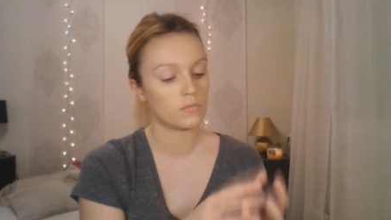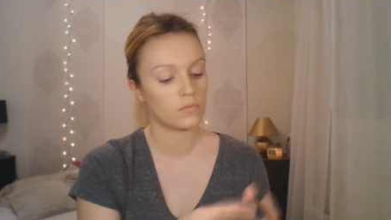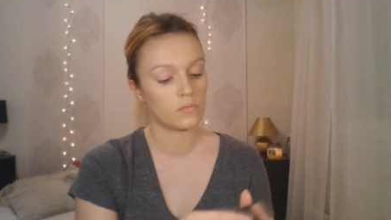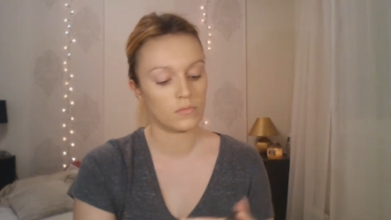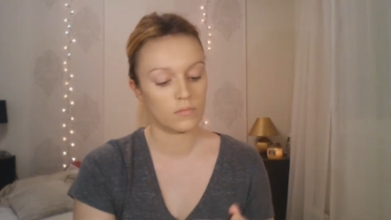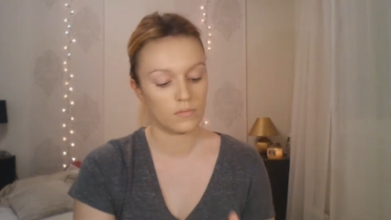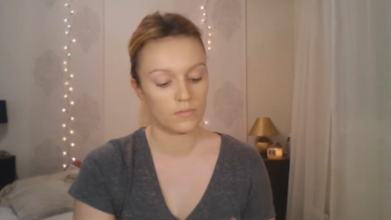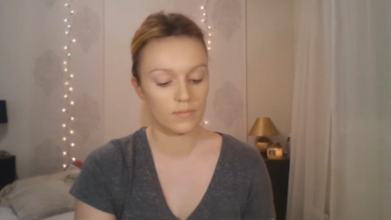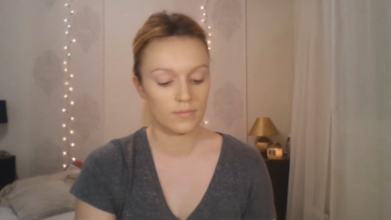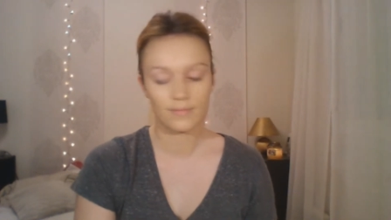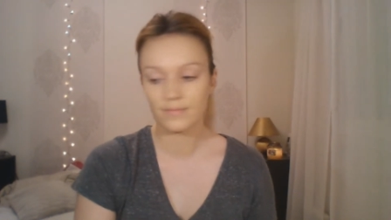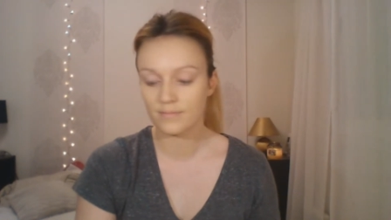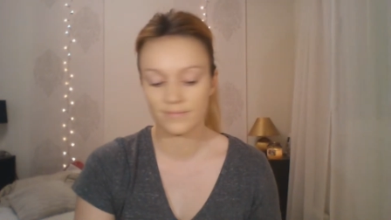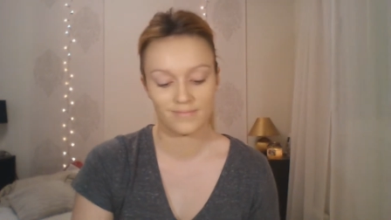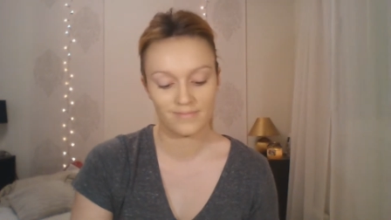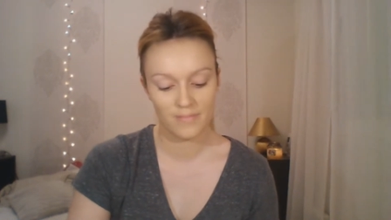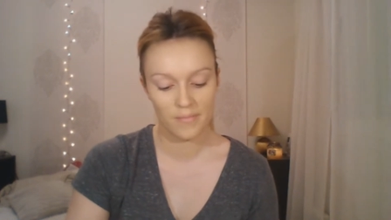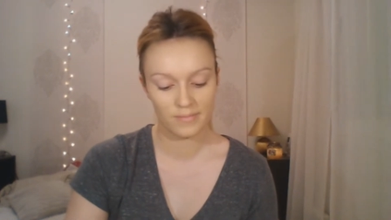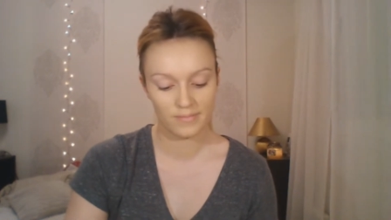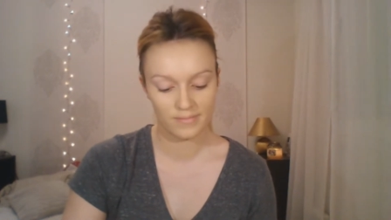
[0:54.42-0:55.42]
Je m'en sers
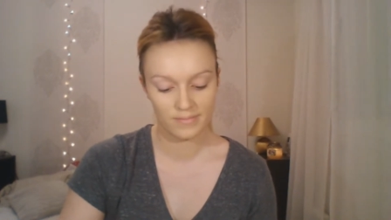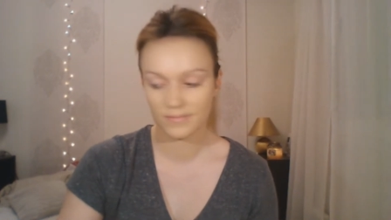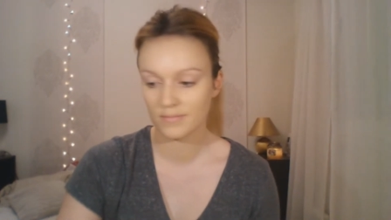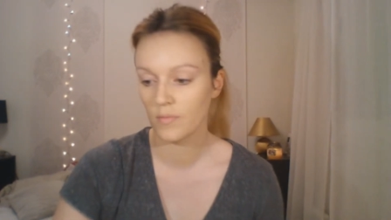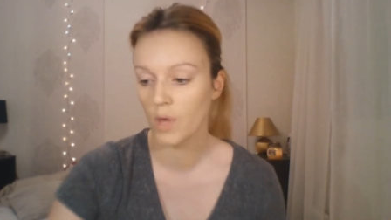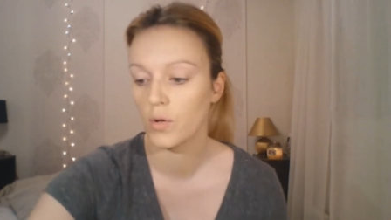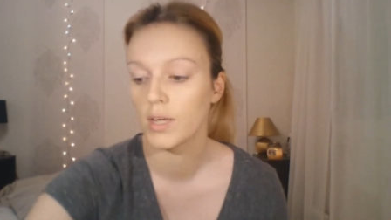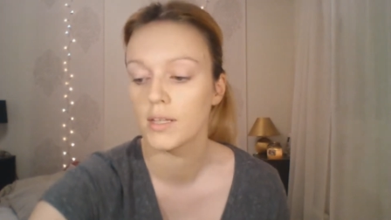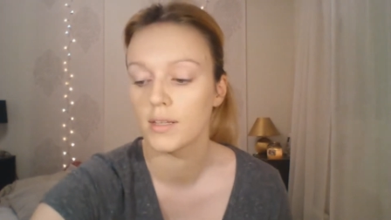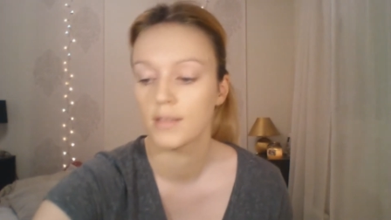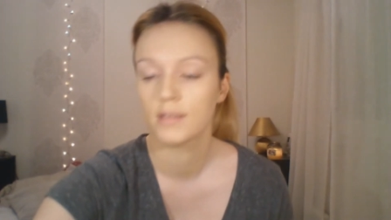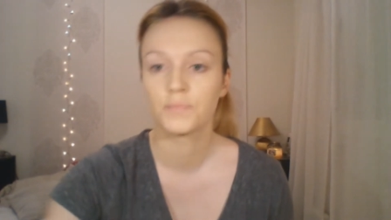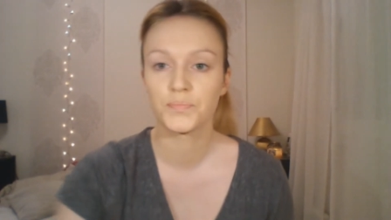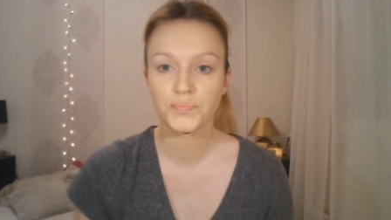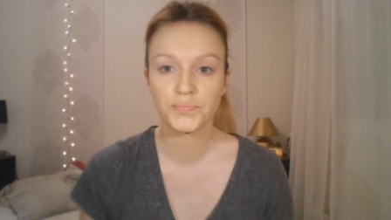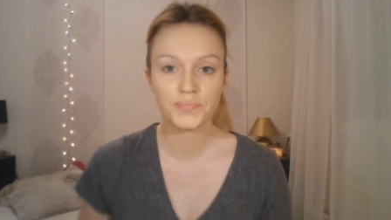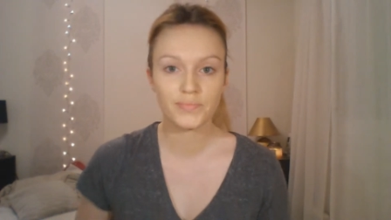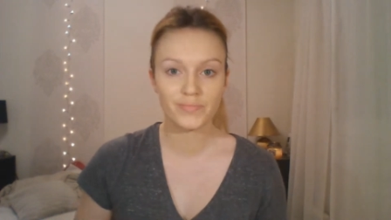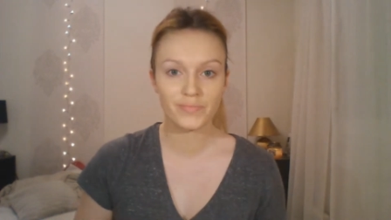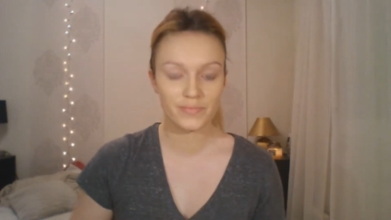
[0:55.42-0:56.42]
également pour appliquer
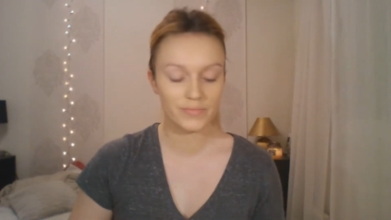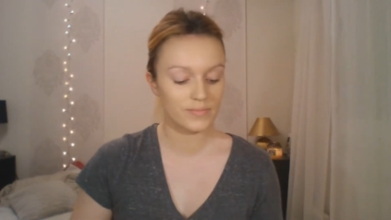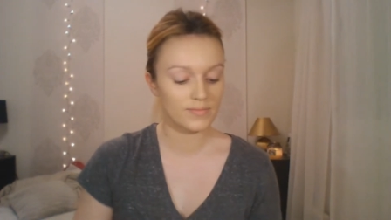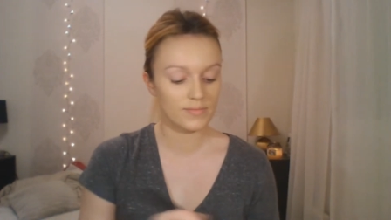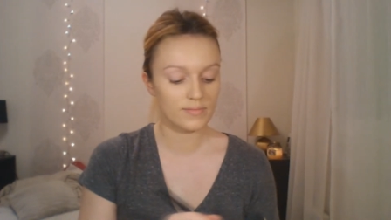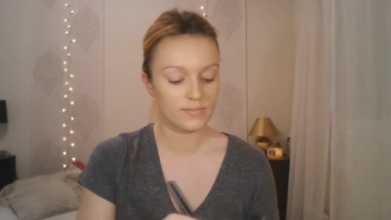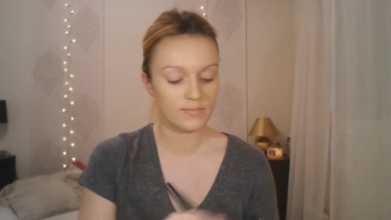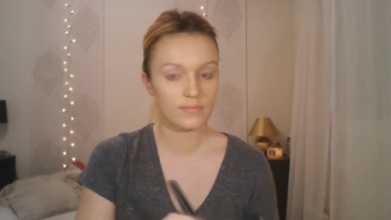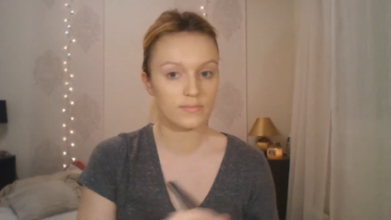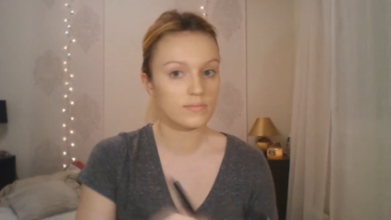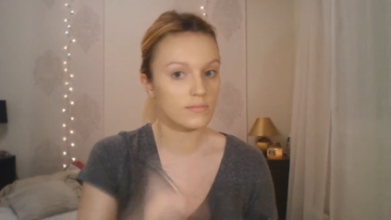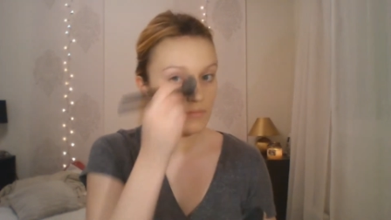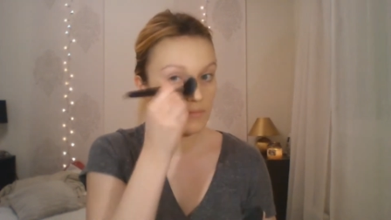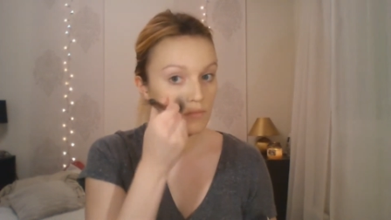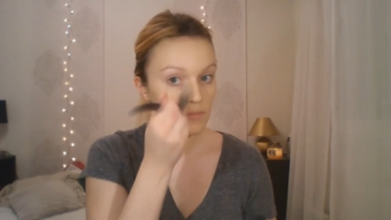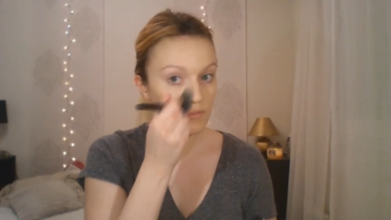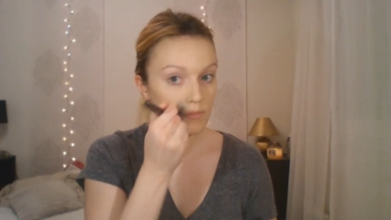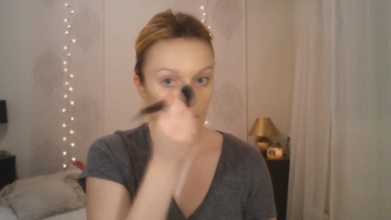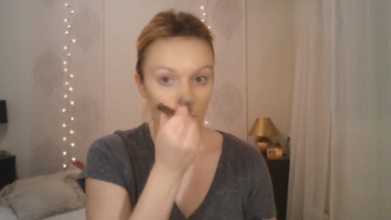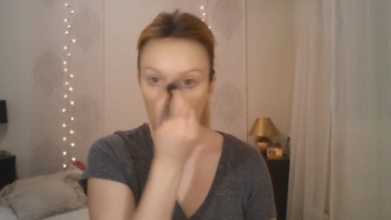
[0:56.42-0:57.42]
ma poudre qui est
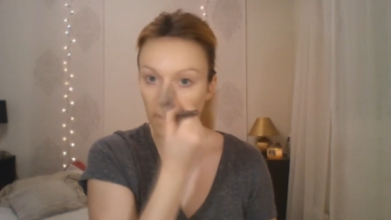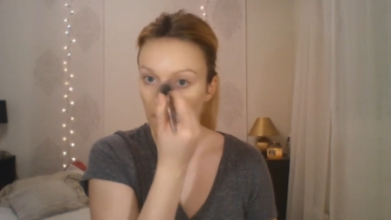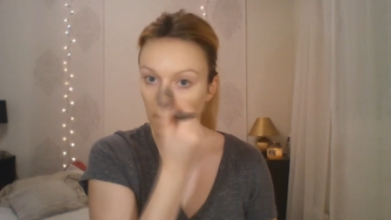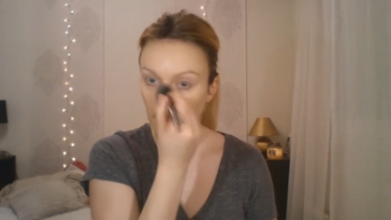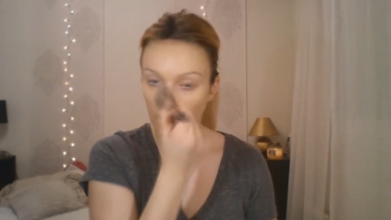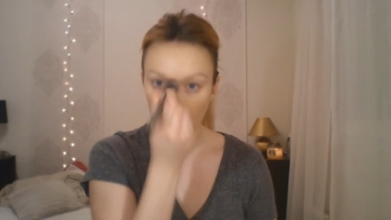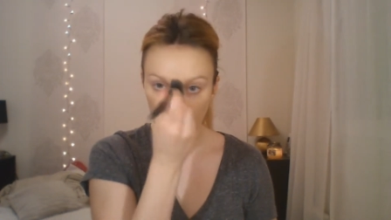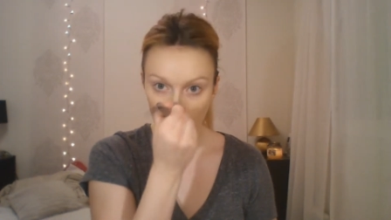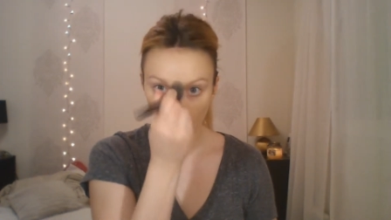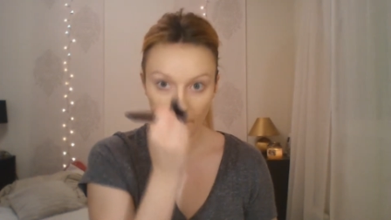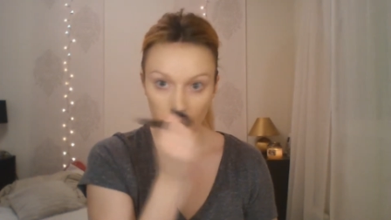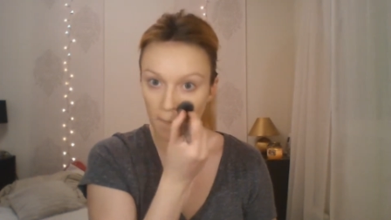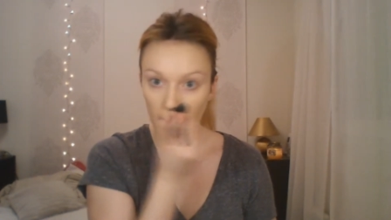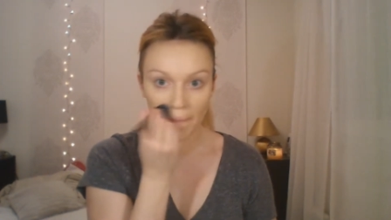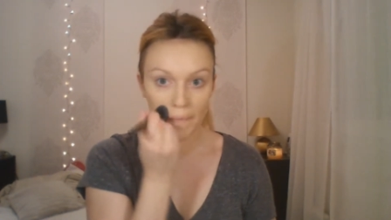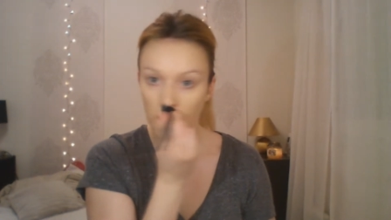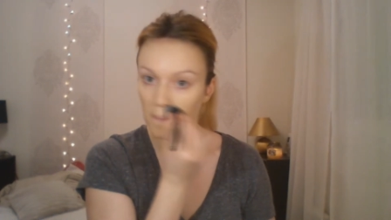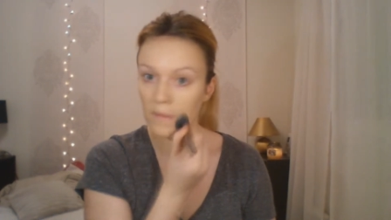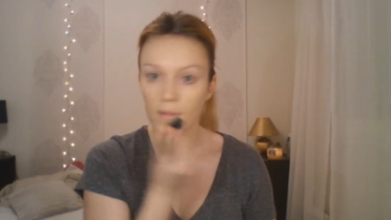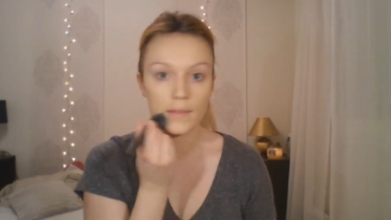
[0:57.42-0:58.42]
une poudre compacte de
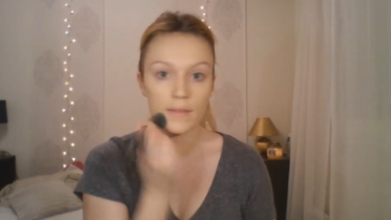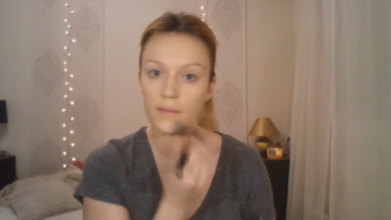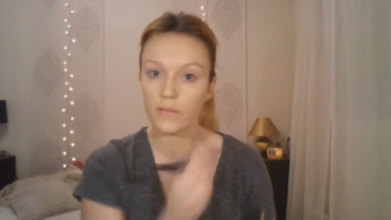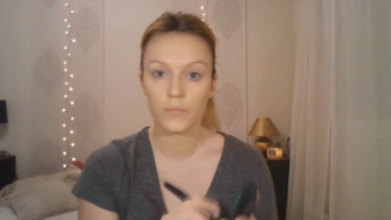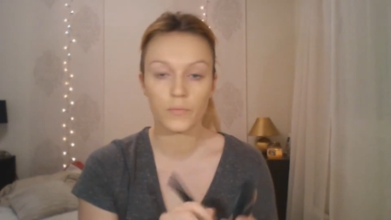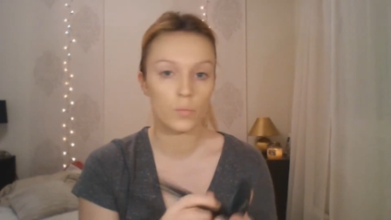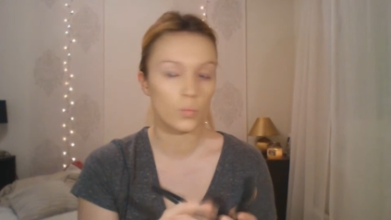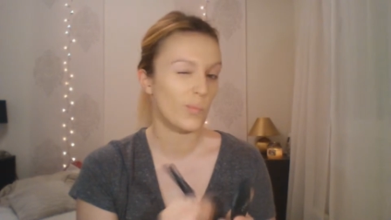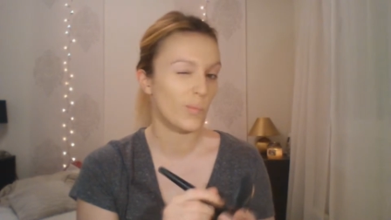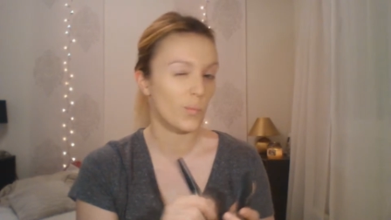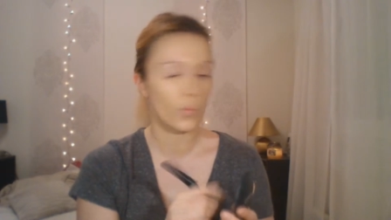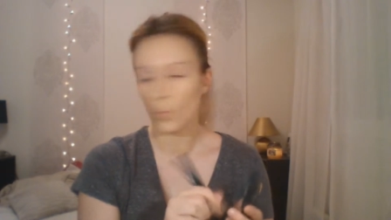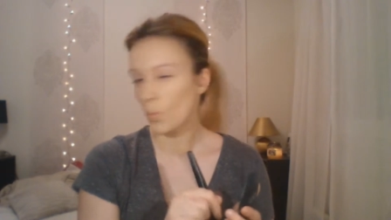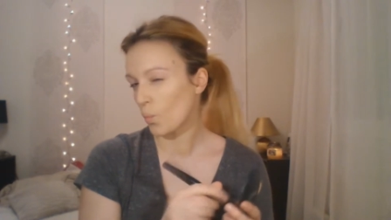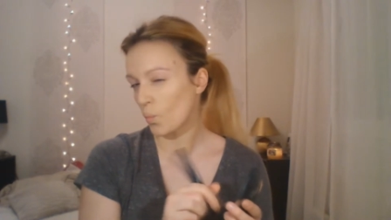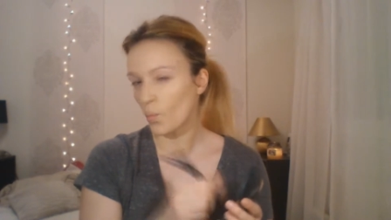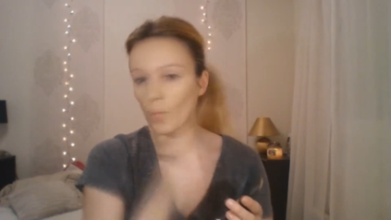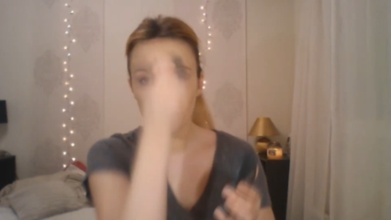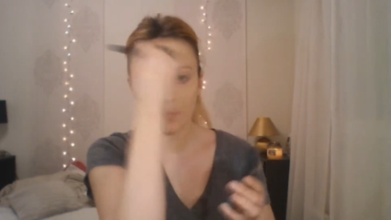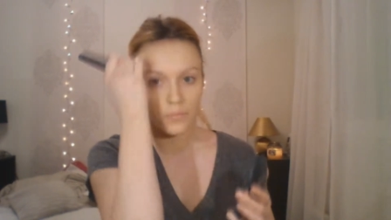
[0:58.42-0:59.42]
chez Kiko en teinte
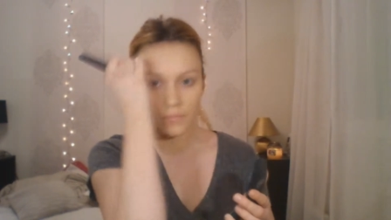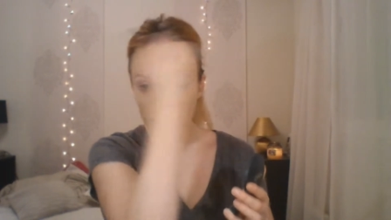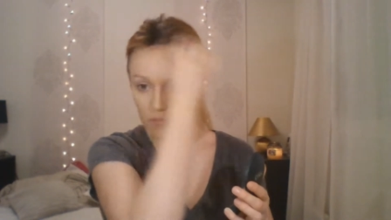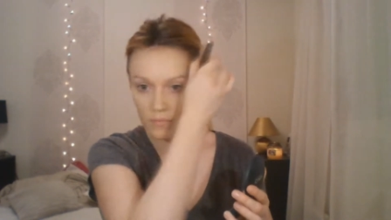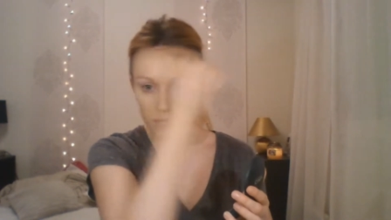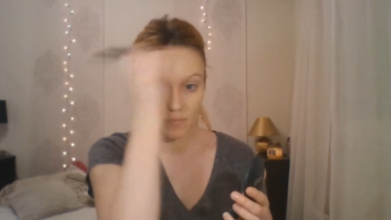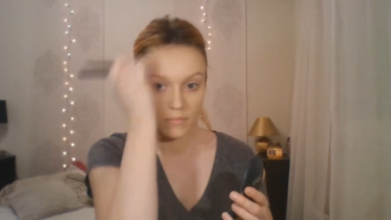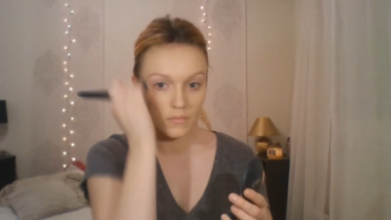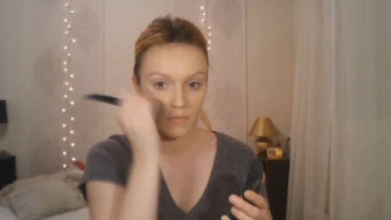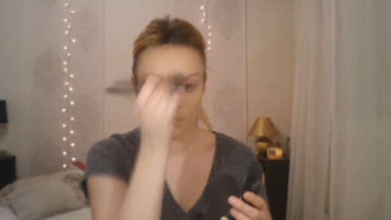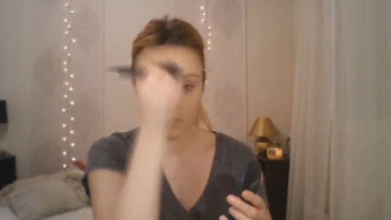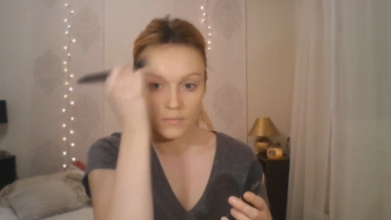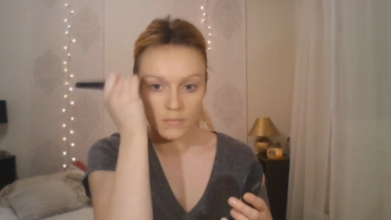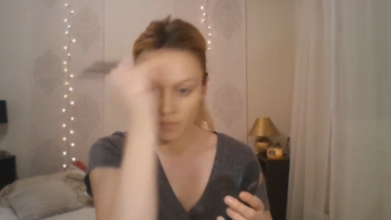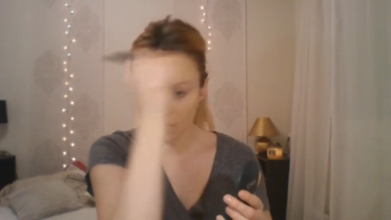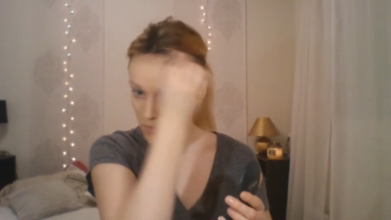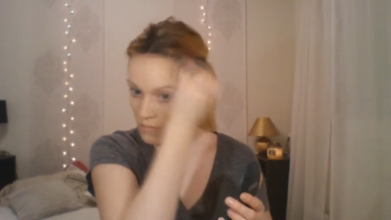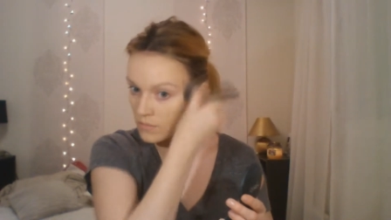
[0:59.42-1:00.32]
007